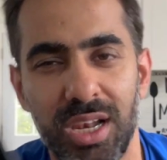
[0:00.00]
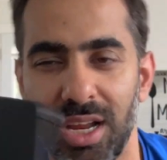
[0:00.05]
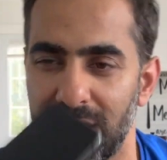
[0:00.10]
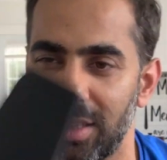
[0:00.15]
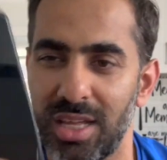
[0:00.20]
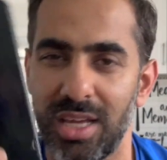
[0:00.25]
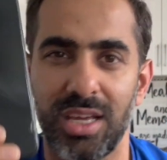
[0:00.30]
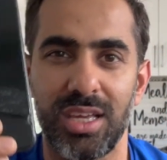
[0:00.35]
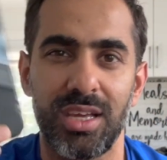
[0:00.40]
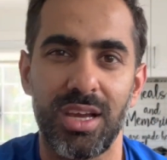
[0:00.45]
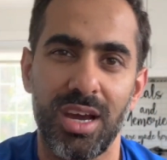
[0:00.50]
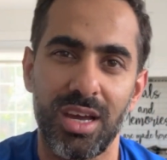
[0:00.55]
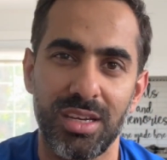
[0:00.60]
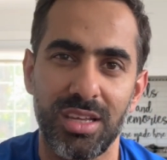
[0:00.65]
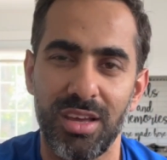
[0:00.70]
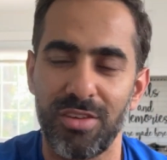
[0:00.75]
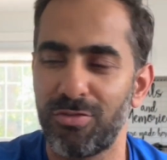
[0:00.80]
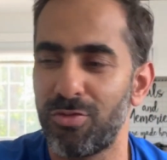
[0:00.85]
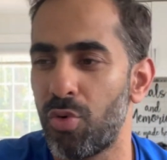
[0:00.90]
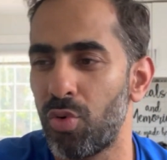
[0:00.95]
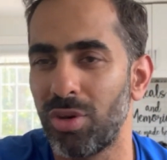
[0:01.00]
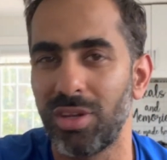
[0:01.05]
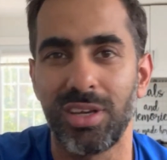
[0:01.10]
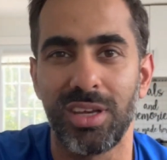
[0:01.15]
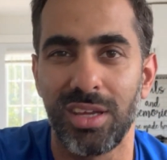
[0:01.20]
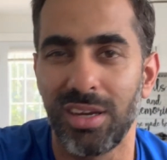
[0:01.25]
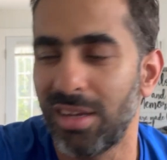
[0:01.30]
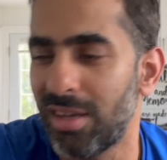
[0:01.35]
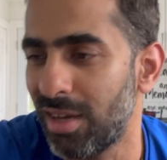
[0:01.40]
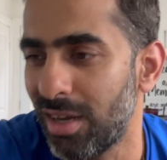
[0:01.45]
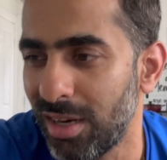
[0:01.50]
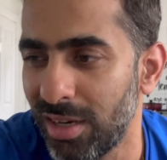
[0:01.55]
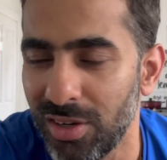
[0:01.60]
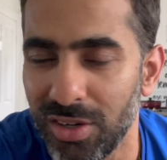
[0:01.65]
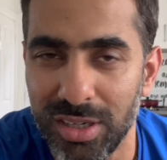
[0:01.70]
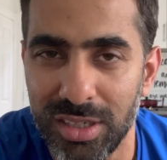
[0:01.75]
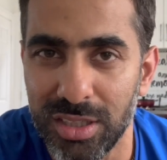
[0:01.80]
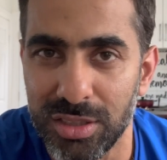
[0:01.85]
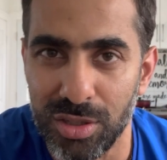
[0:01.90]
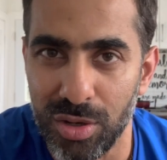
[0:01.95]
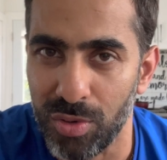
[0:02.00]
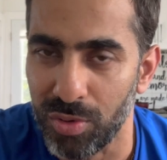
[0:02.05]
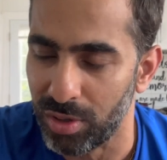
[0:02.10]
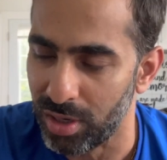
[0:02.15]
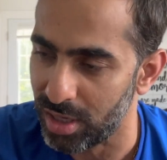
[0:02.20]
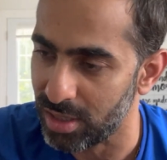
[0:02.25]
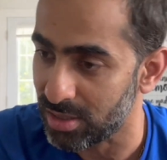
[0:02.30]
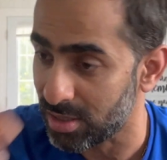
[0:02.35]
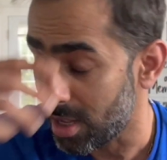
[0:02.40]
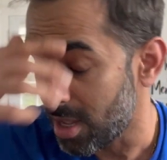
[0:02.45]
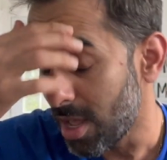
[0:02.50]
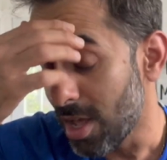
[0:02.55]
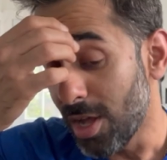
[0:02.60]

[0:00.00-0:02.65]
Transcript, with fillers: लगता है कि यार ये फ़ोन गिर गया यू नो इट लुक नाइस